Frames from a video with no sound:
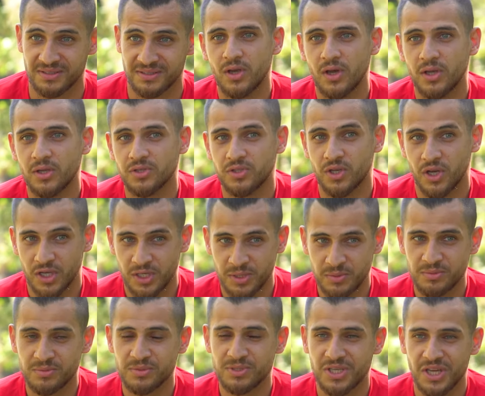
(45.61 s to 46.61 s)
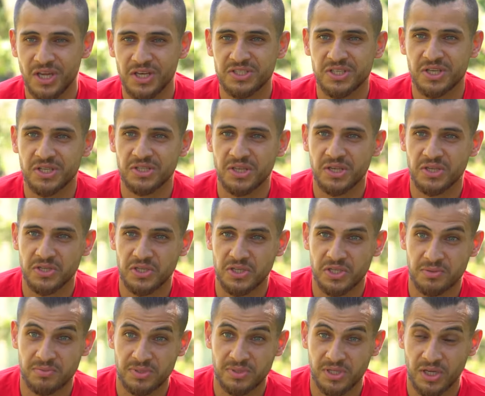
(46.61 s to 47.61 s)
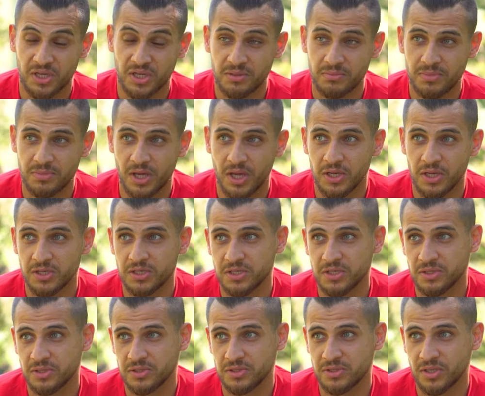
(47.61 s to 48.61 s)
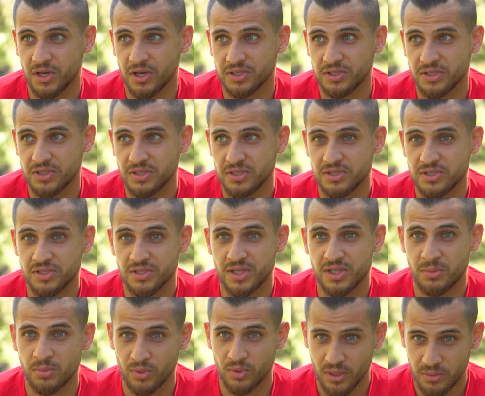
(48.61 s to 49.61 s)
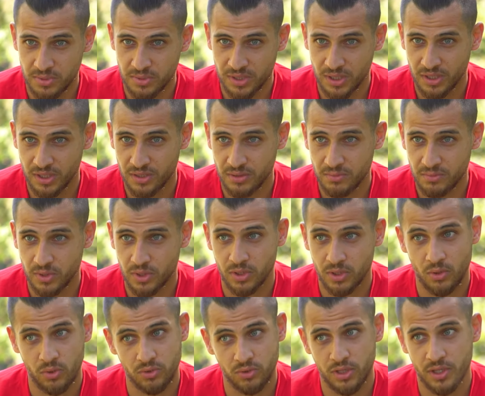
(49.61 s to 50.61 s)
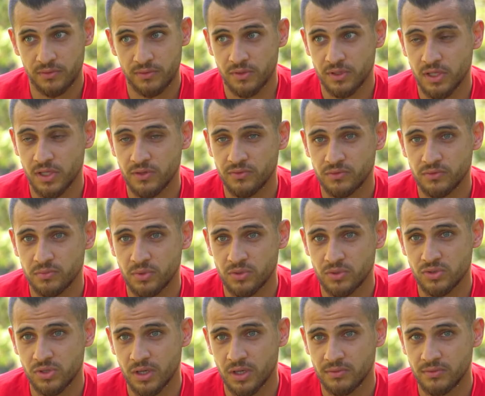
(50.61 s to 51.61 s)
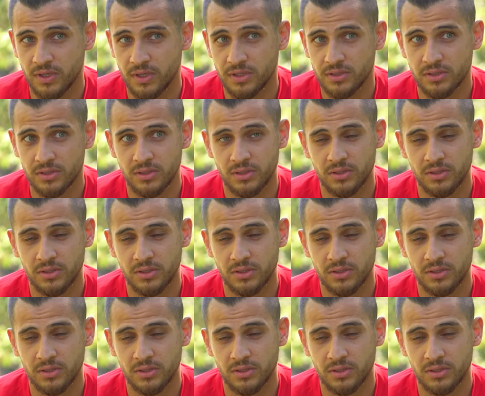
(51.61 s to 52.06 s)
Yani takımımız gerçekten iyi bir takım. Yani taktiği, sistemi olan bir takım. Ee, ön tarafta da iyi futbolcular var.